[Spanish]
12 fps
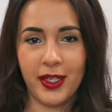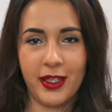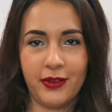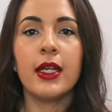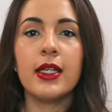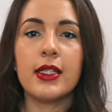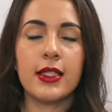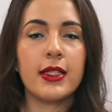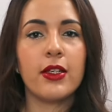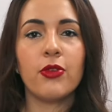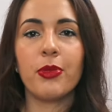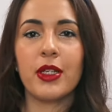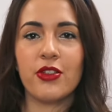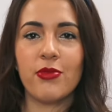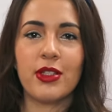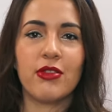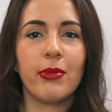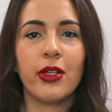bien. Y este tiene un precio
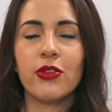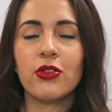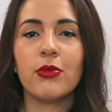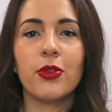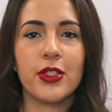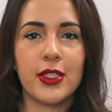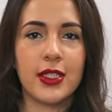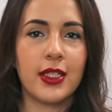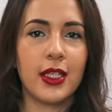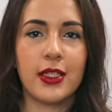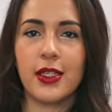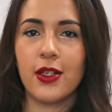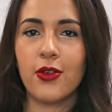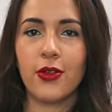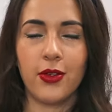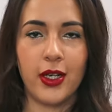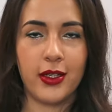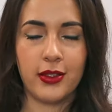más o menos como de 65
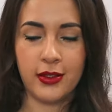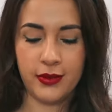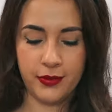dólares.